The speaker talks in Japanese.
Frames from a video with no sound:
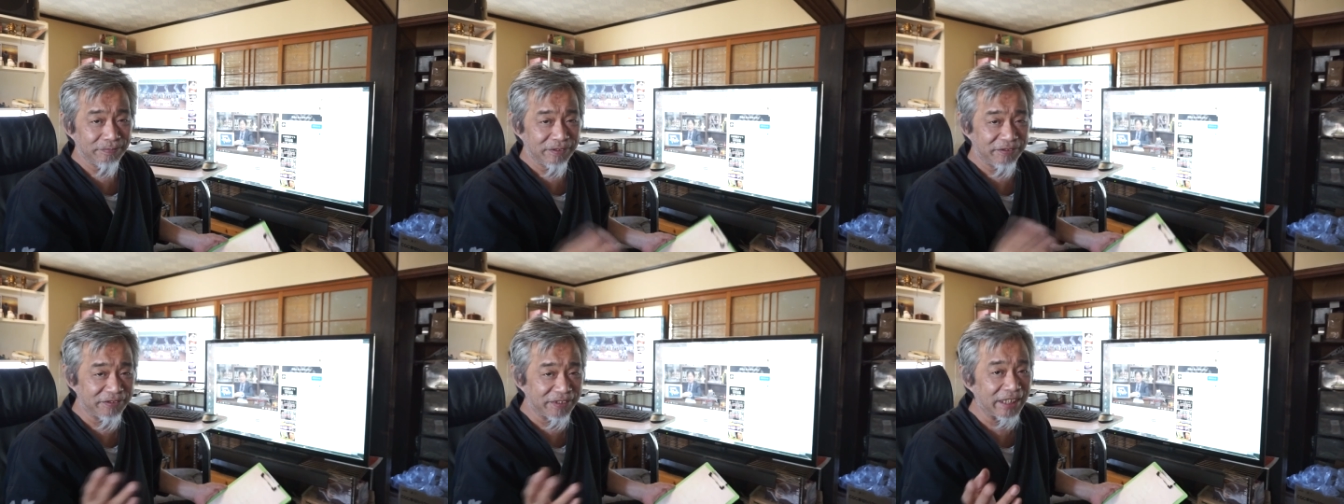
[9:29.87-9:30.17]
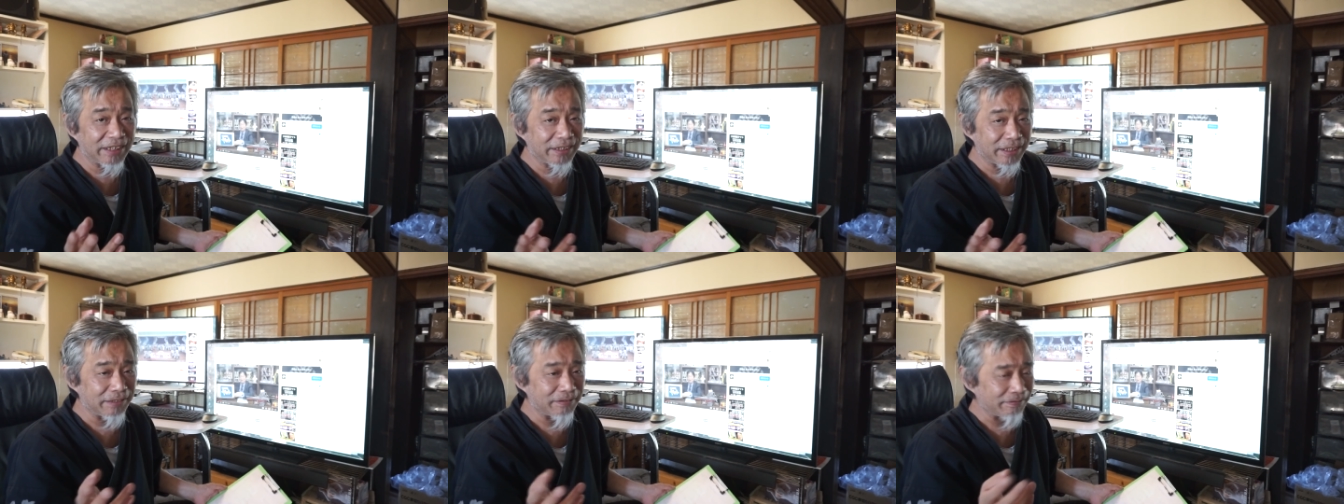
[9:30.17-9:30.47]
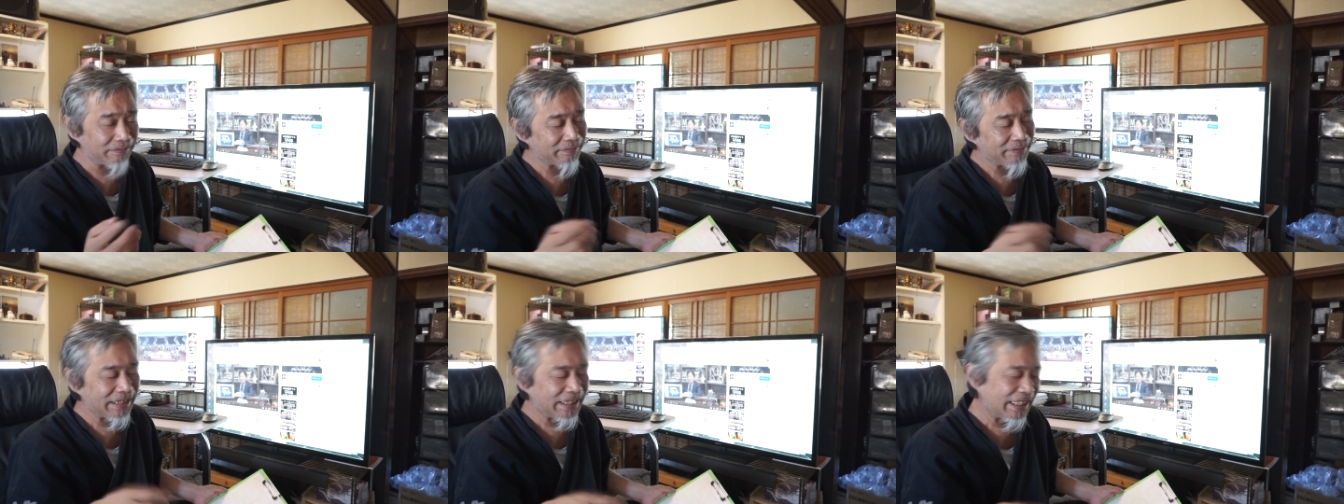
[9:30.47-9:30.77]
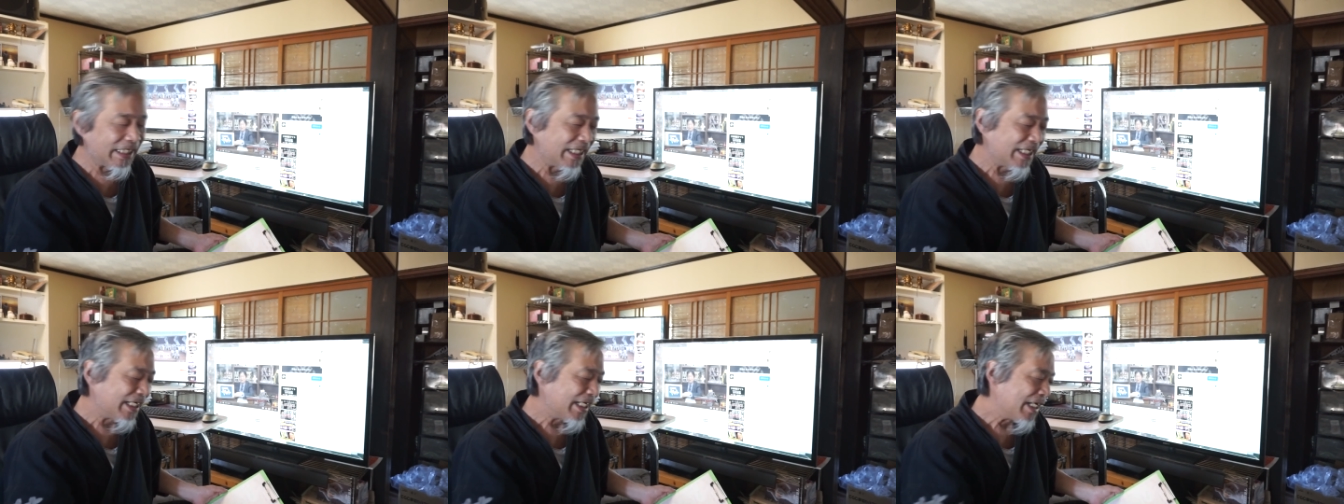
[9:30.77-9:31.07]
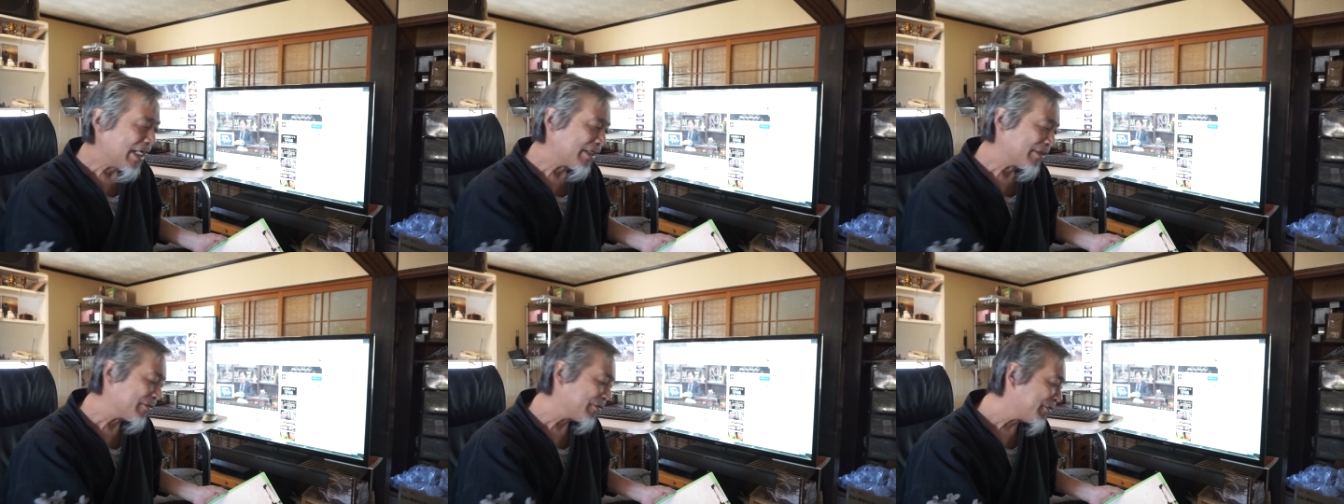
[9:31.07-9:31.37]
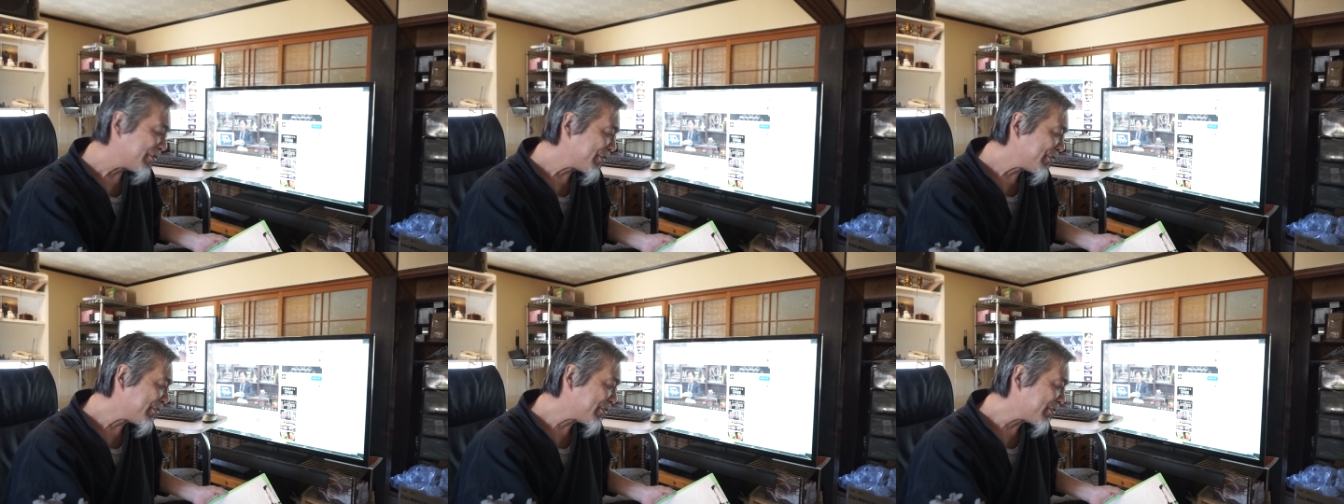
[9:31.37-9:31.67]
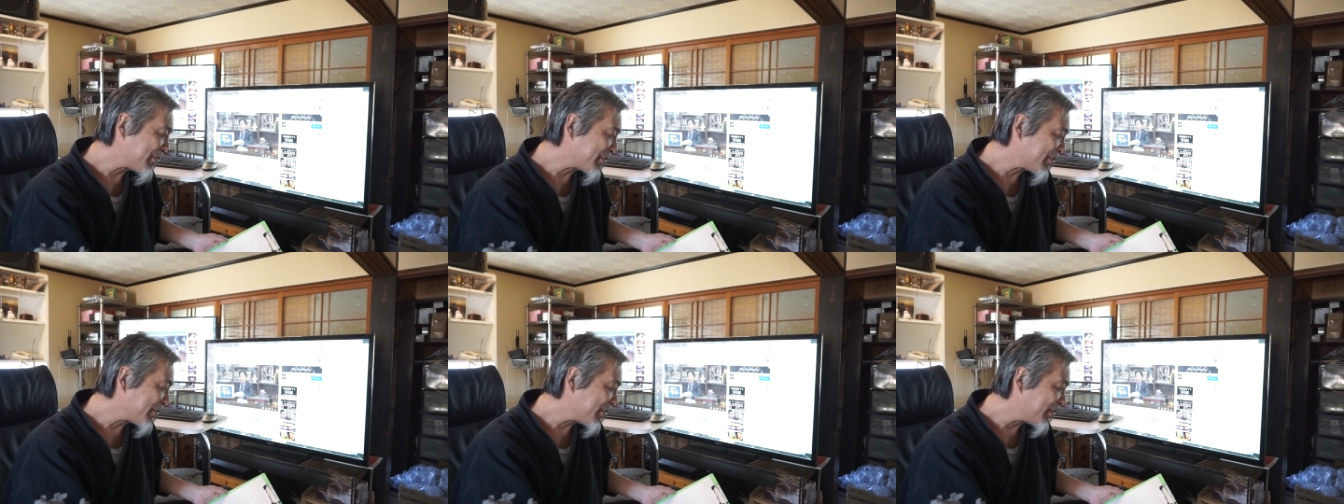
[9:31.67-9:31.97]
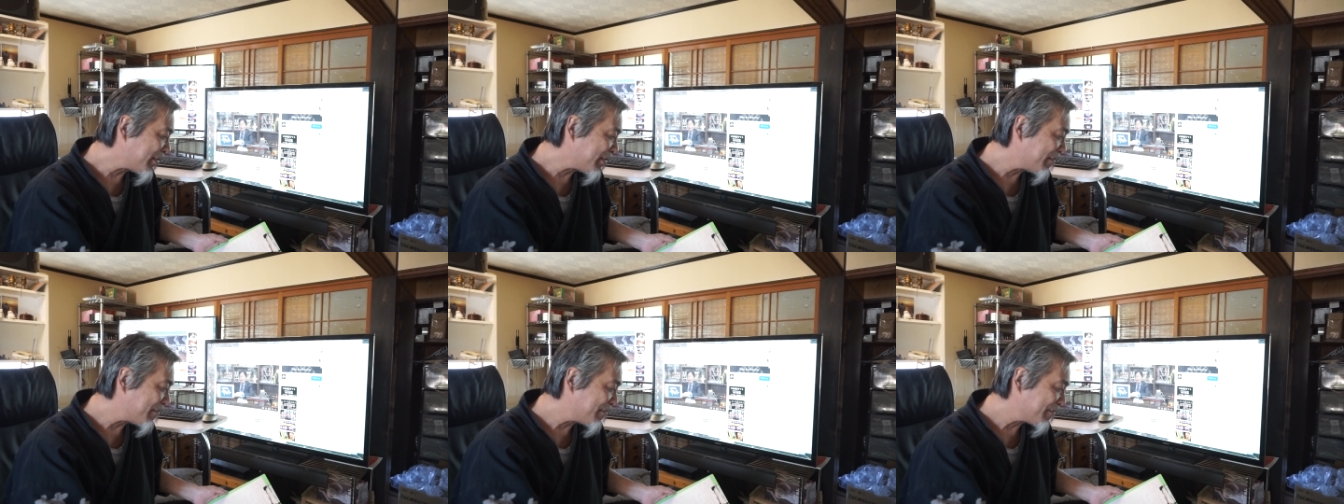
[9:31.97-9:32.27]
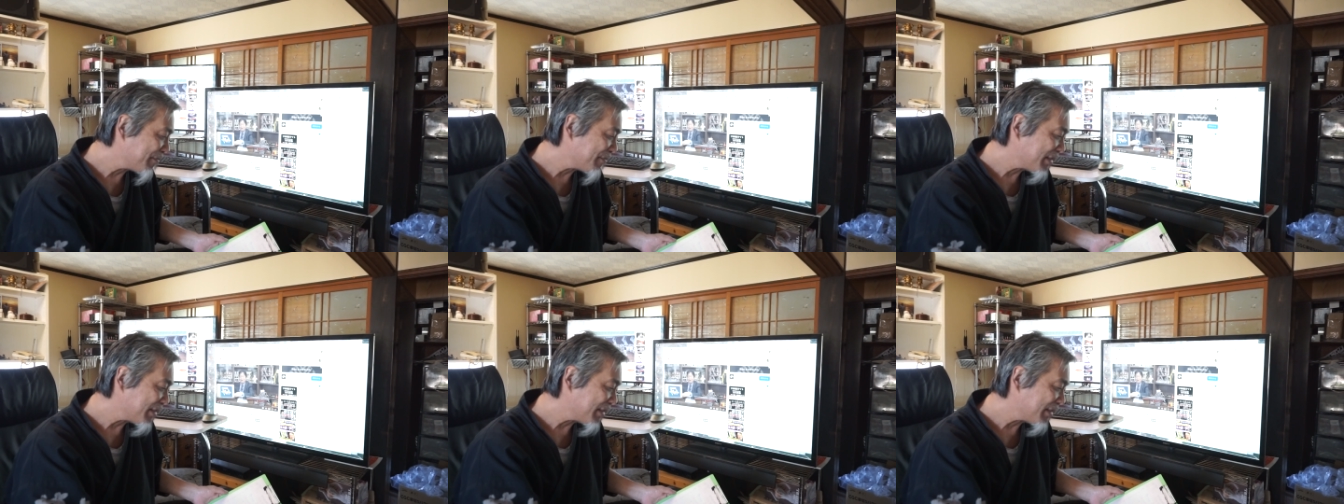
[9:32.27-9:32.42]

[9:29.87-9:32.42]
腐ってるそういうことを